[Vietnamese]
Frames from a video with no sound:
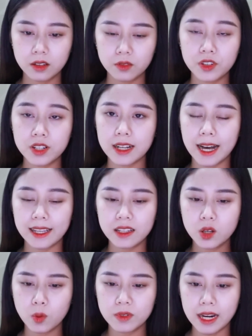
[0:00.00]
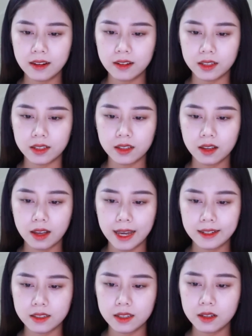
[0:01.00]
Vương Khải không trả lời
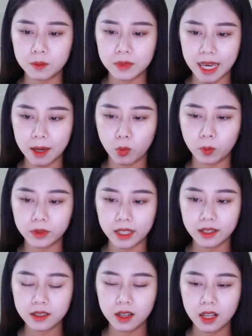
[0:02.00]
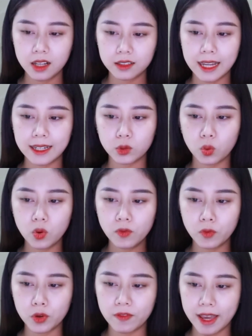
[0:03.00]
Anh chỉ ừm nhẹ một tiếng Thanh Tú
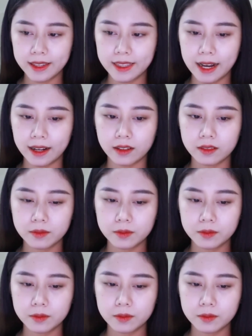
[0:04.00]
vui vẻ dặn